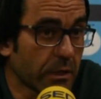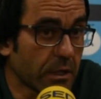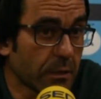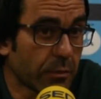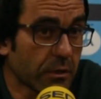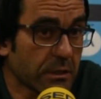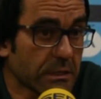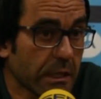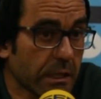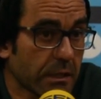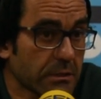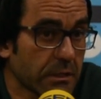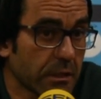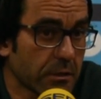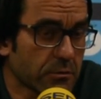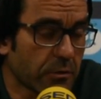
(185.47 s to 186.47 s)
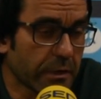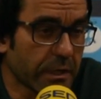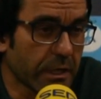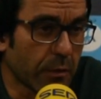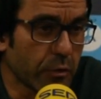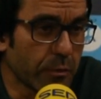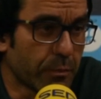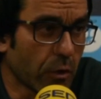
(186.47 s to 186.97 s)
un equipo que se,
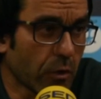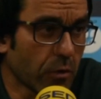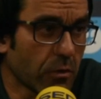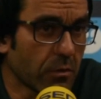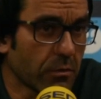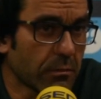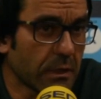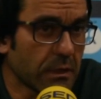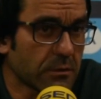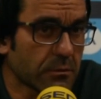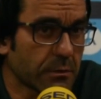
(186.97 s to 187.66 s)
desordena muy poco,